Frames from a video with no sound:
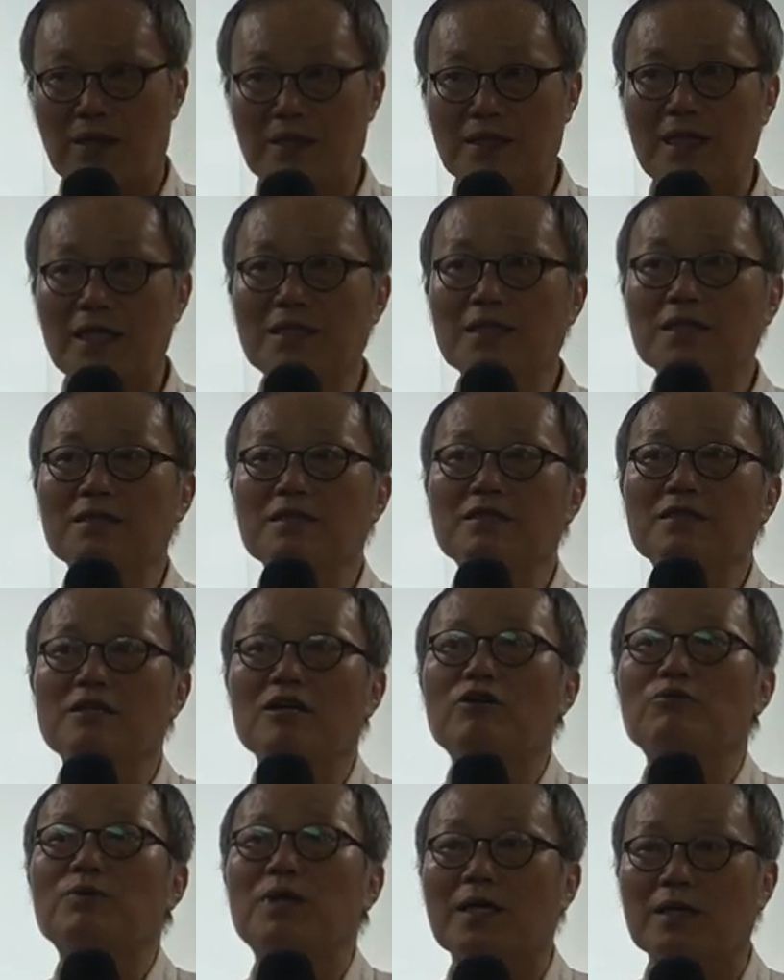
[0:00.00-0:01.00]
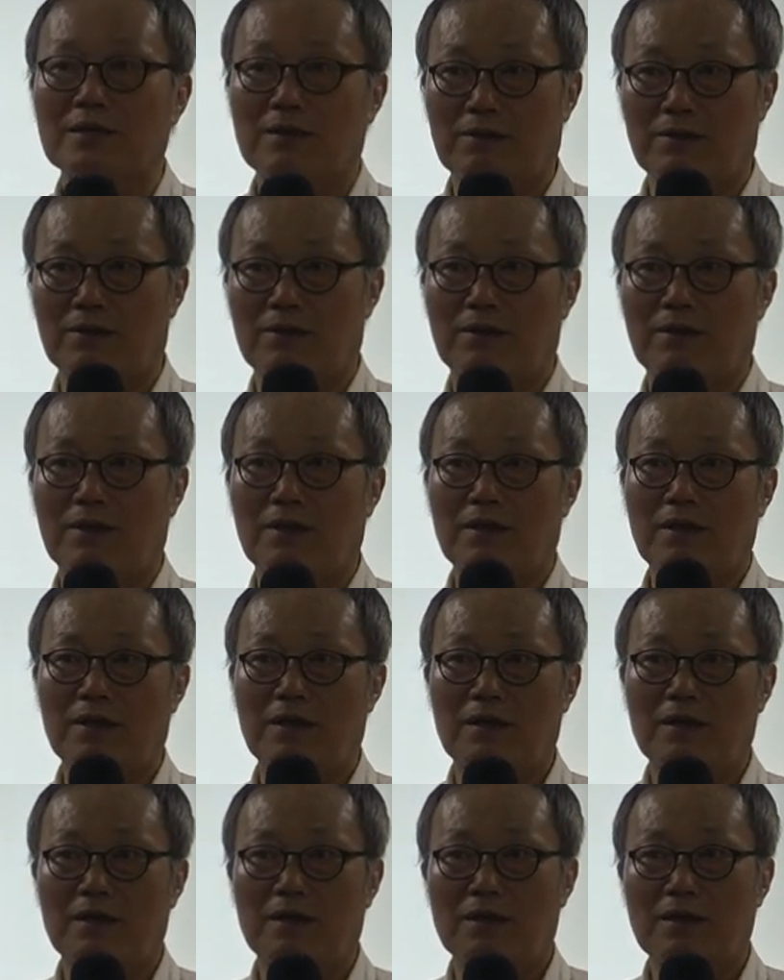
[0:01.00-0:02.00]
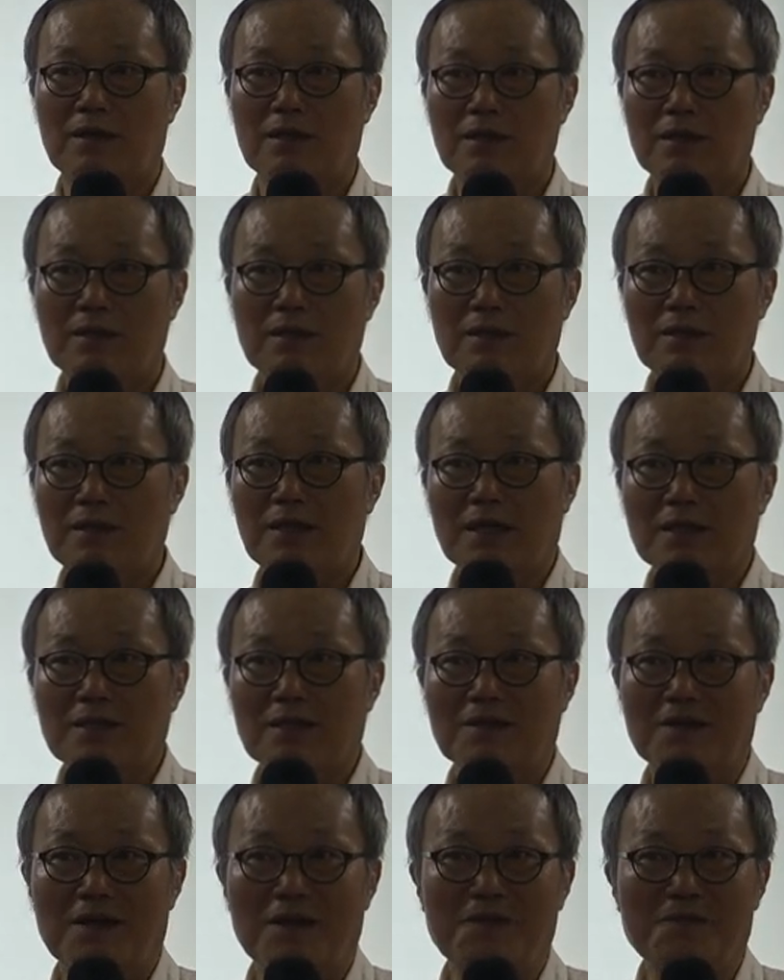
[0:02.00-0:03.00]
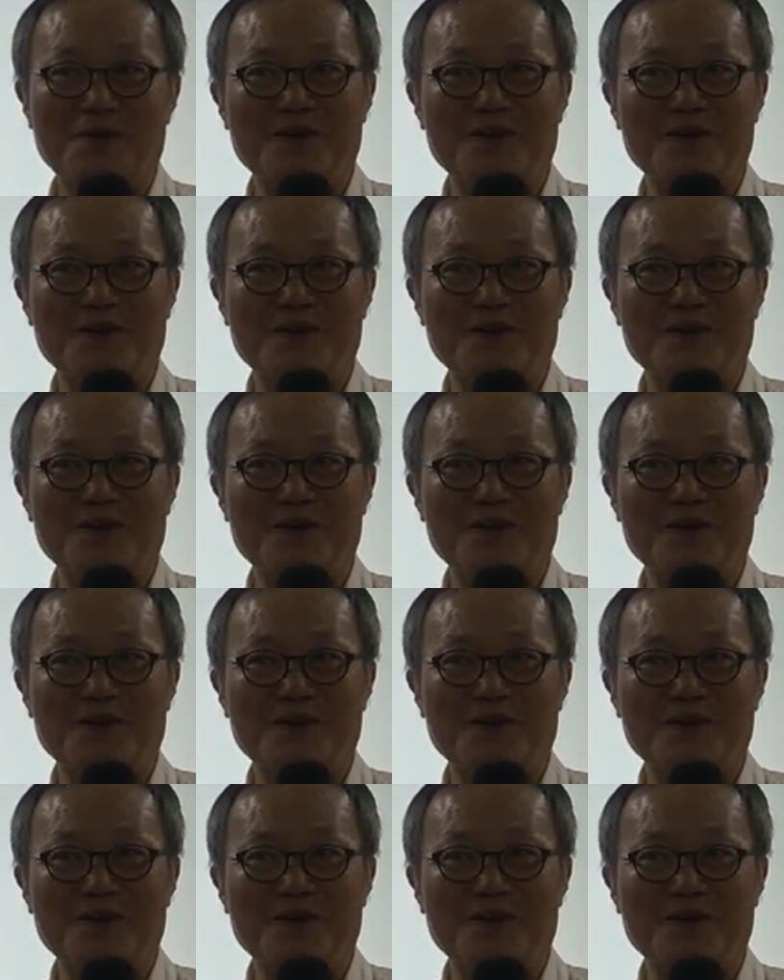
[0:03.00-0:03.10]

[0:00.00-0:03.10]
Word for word: 그 대신 트라우마가 돼요. 이해하셨나요?